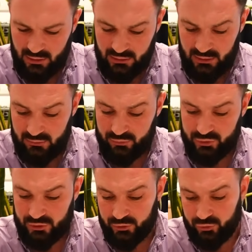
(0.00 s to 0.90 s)
Она
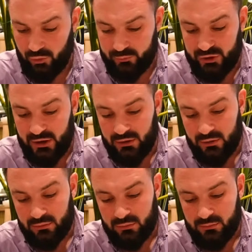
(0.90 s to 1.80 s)
очень хорошо
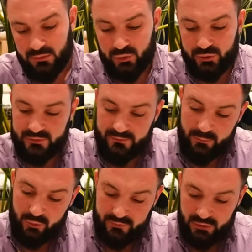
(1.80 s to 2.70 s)
обжарена. Мы можем с
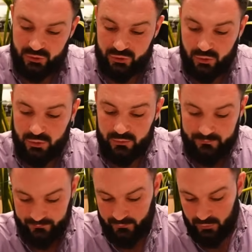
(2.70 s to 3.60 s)
вами увидеть, что
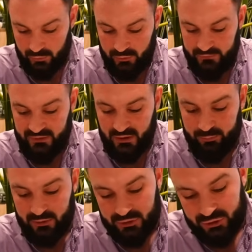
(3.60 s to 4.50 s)
не
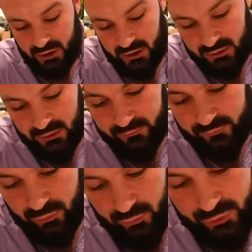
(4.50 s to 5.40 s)
пережарено. Все